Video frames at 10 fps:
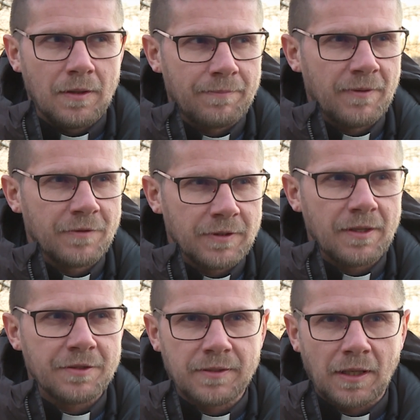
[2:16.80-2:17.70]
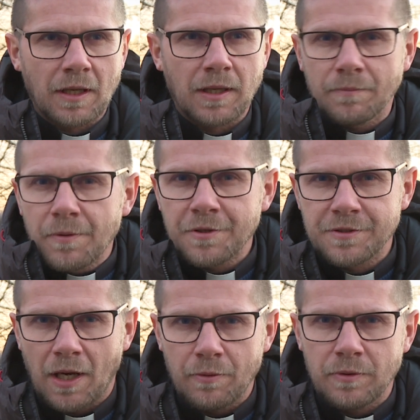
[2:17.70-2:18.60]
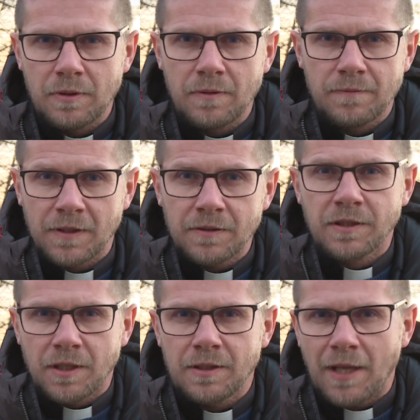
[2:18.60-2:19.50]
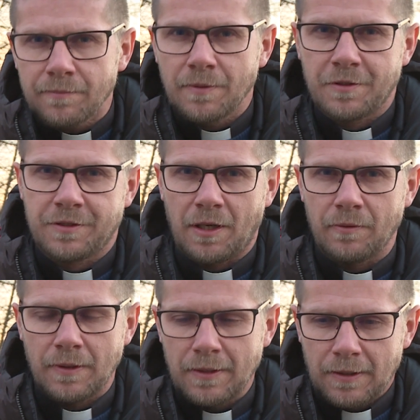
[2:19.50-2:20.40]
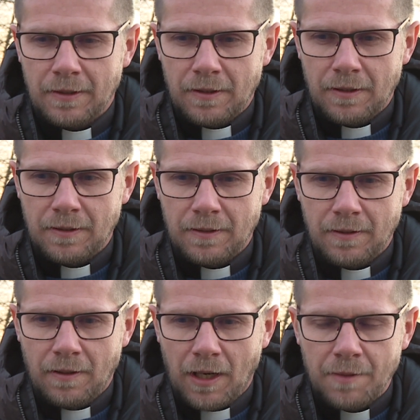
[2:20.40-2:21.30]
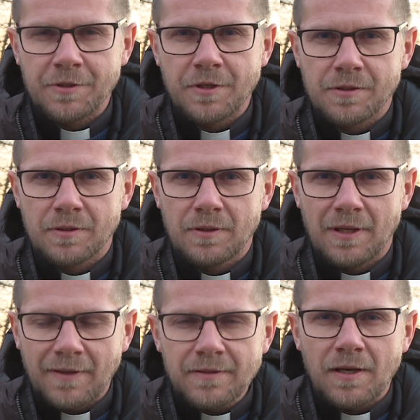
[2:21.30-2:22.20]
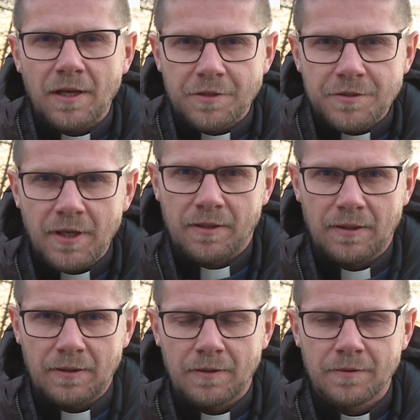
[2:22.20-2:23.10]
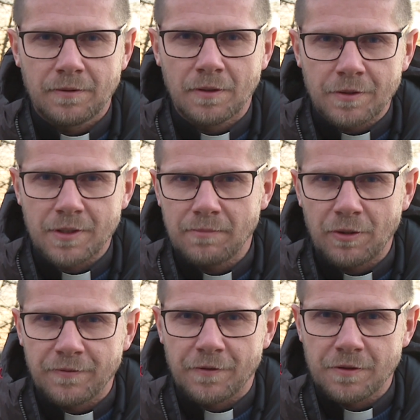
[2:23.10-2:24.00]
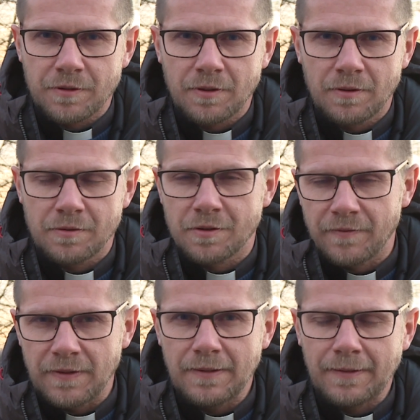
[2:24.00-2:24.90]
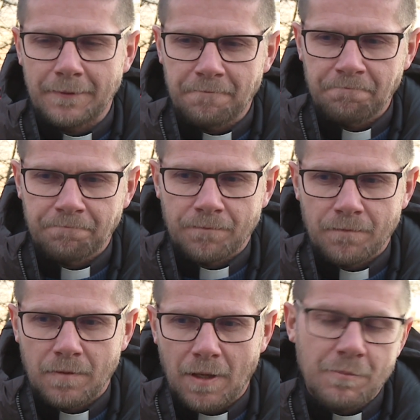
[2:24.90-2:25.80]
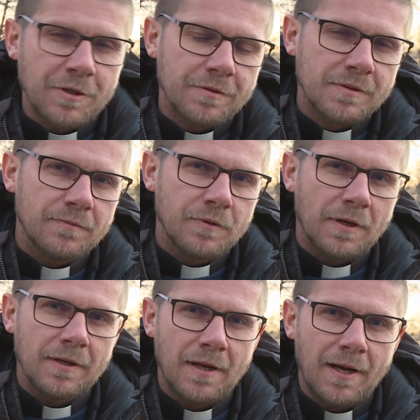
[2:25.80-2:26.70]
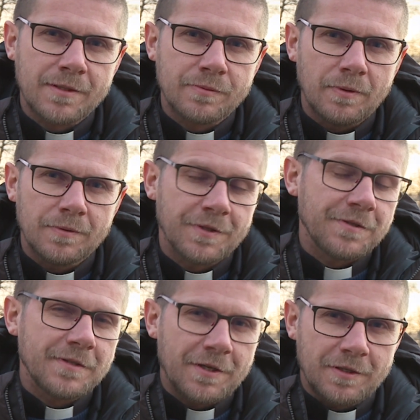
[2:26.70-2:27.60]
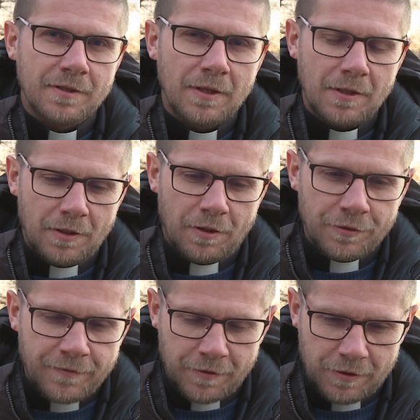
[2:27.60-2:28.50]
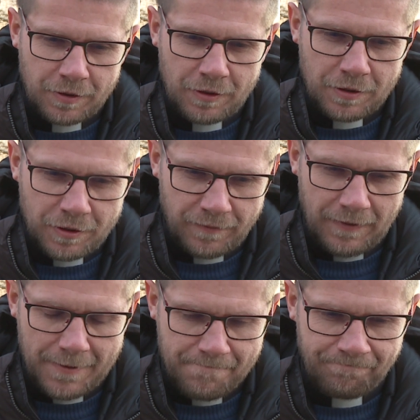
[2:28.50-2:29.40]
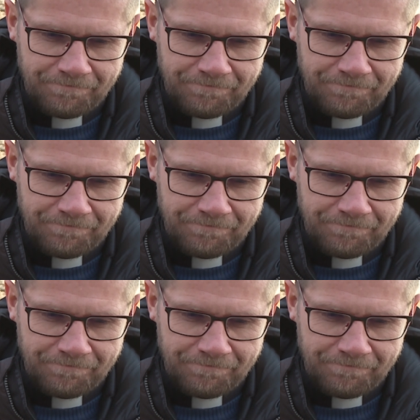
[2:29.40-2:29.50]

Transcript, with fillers: Na pewno nie da się tak, jak ja bym chciał i wtedy, kiedy ja bym chciał. Y, ale przecież Ewangelia się dzieje, tylko trzeba otworzyć drzwi. Mm, a może to znowu kolejne hasło. Co to znaczy otworzyć y, drzwi?